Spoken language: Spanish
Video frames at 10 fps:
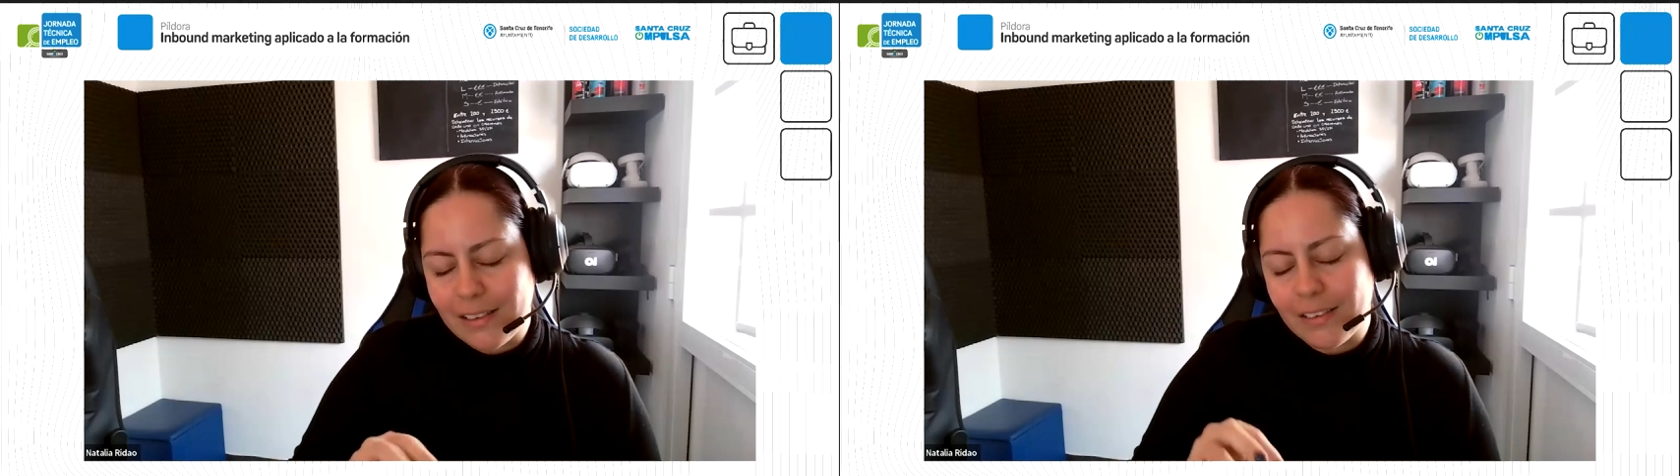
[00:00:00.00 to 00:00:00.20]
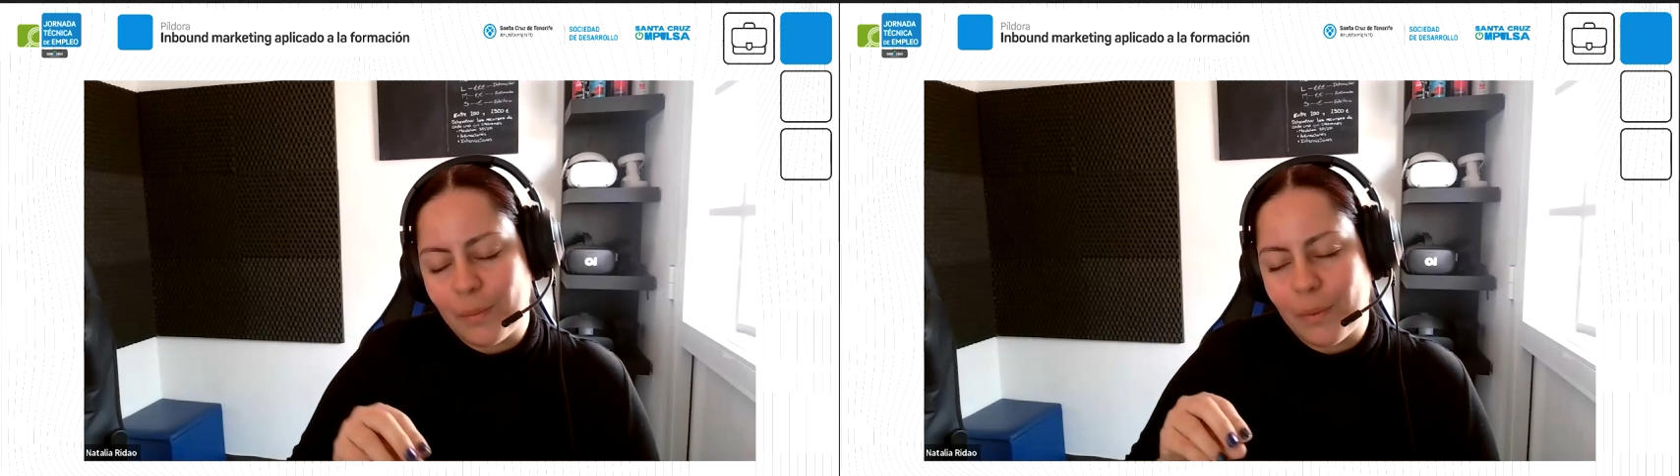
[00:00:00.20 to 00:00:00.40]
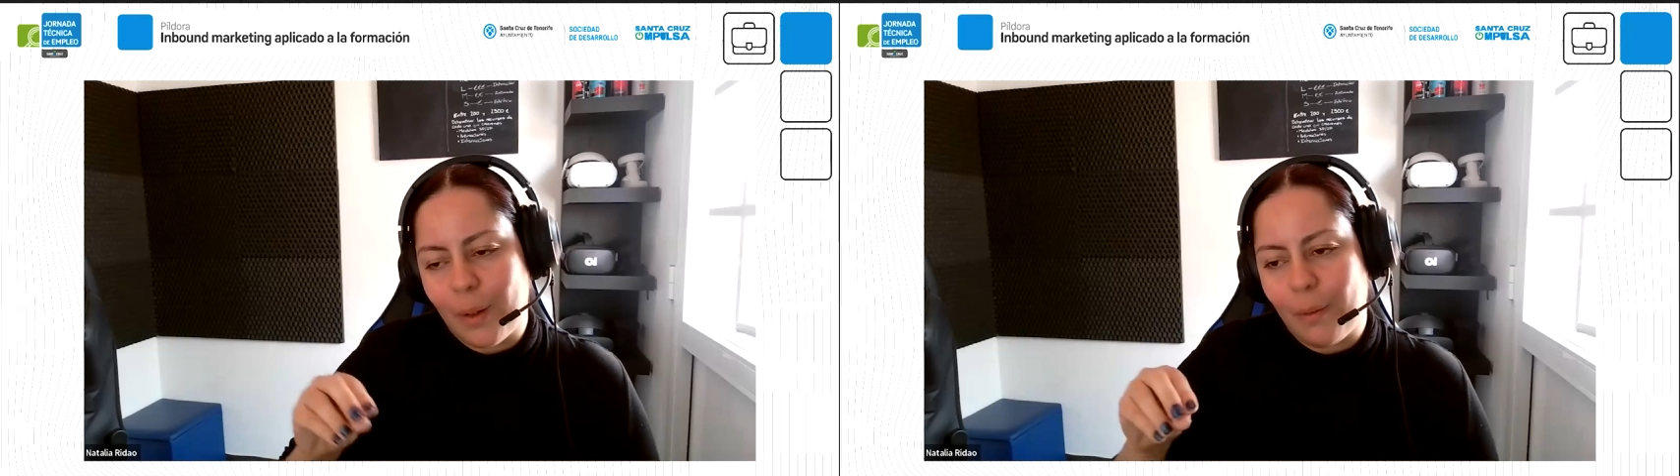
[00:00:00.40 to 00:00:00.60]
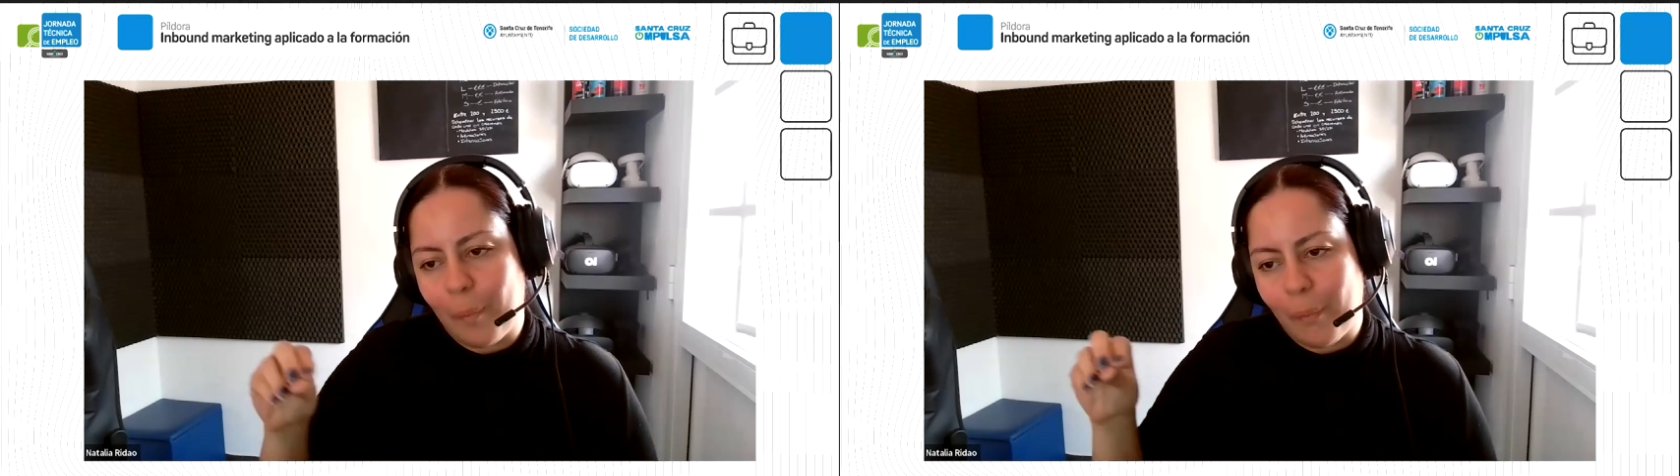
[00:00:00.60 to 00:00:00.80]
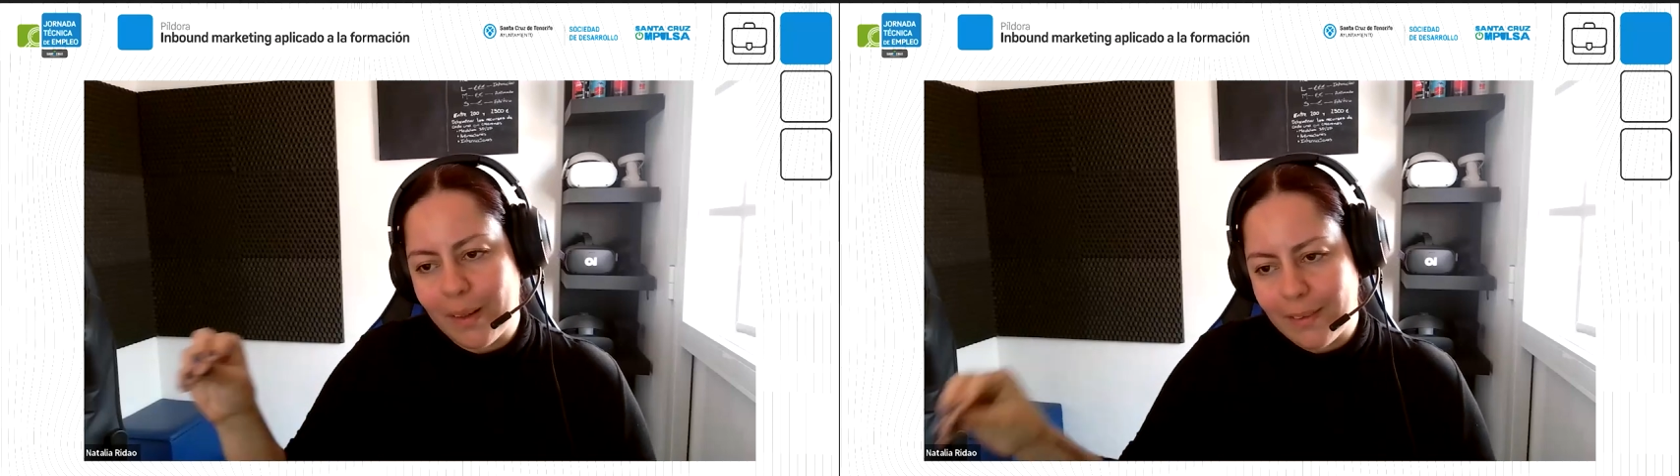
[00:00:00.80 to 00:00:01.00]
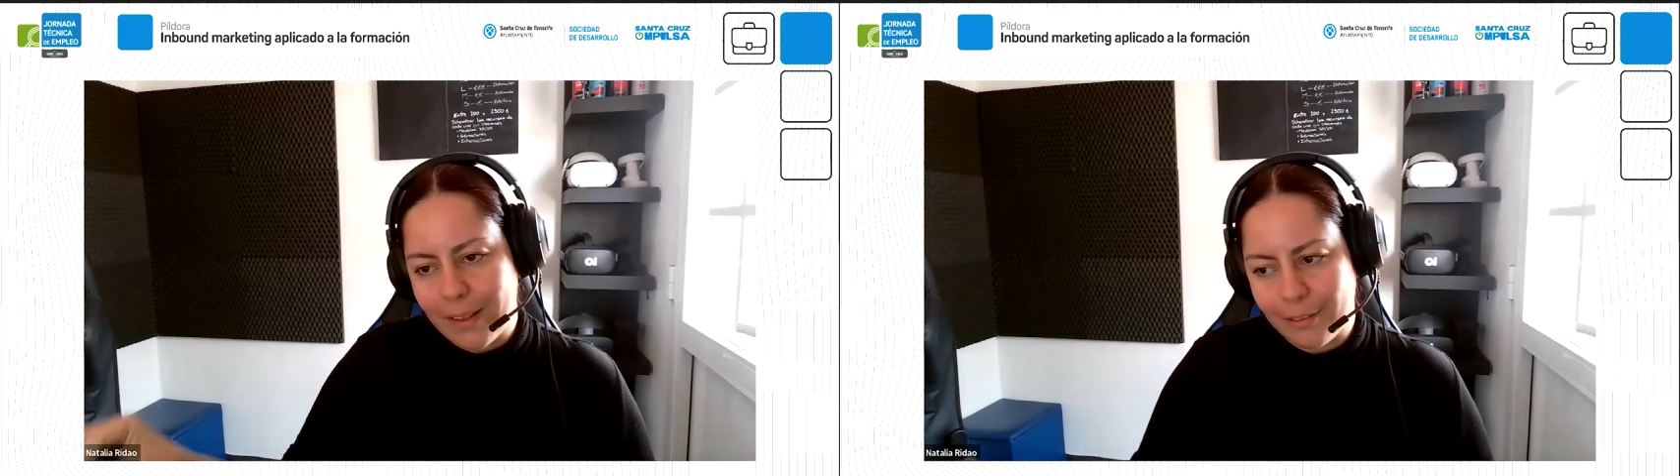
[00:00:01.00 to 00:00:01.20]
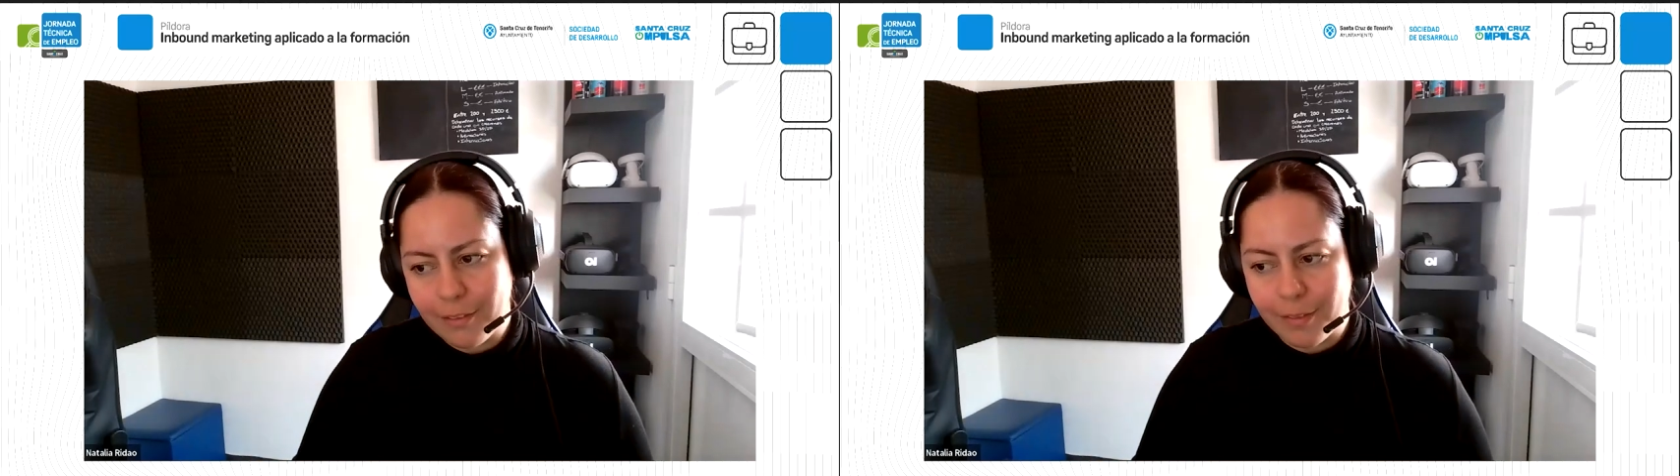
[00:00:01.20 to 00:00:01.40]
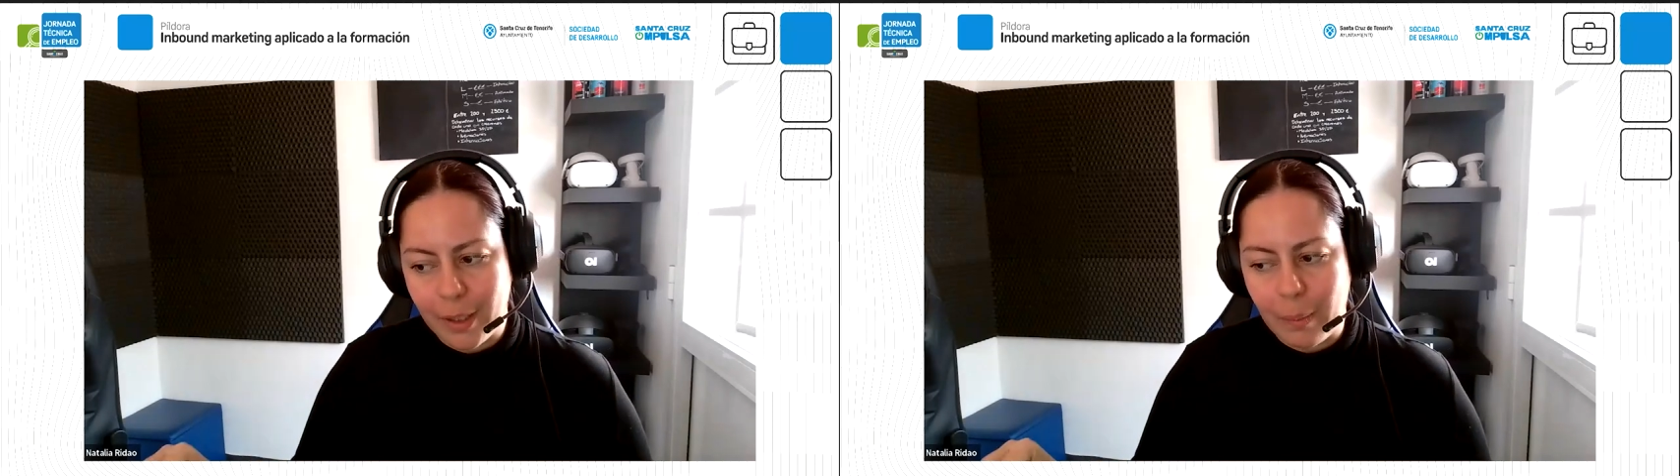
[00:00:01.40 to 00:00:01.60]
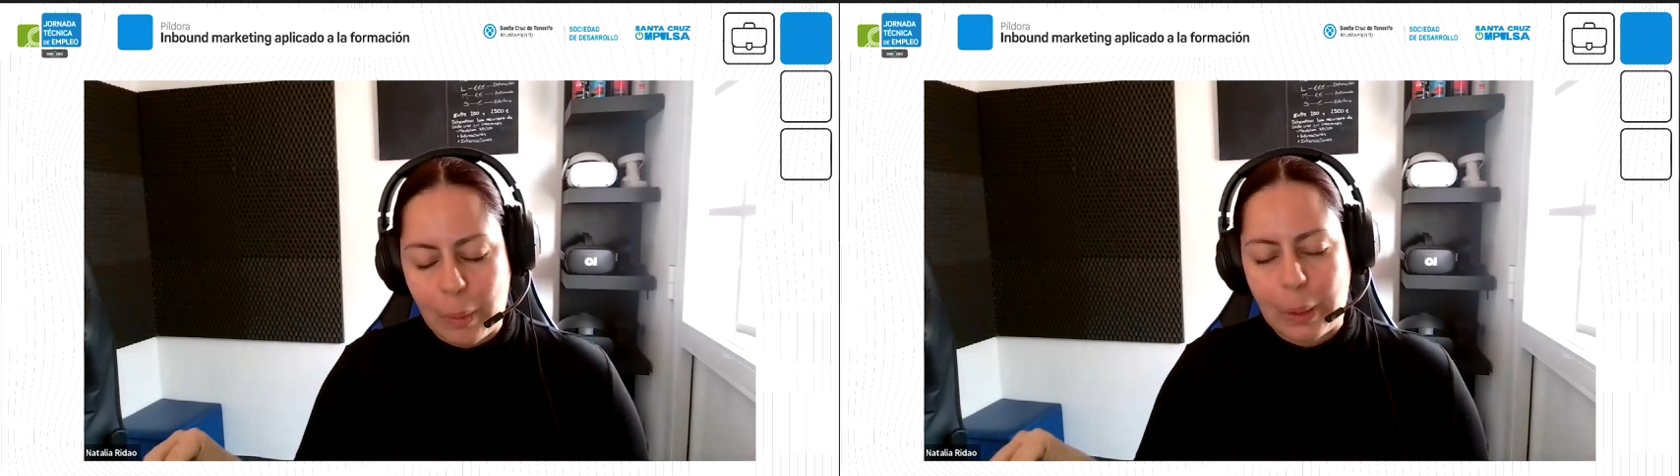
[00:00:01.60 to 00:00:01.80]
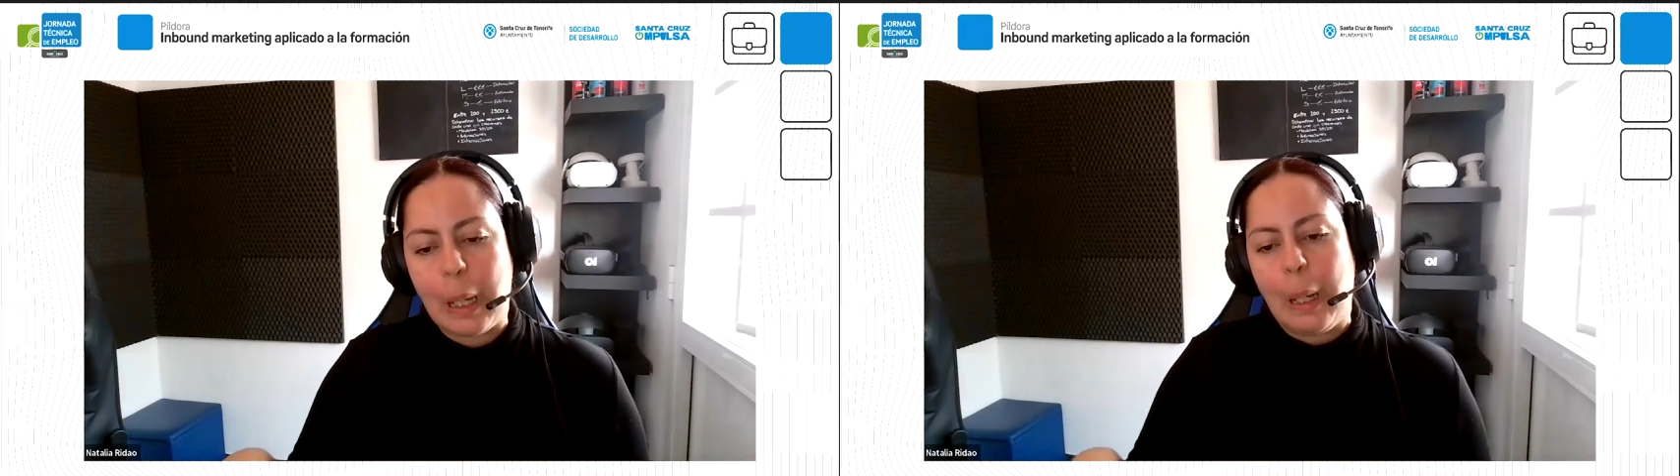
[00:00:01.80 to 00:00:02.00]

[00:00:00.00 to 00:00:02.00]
Ya sabemos que lo vamos a hacer en Facebook.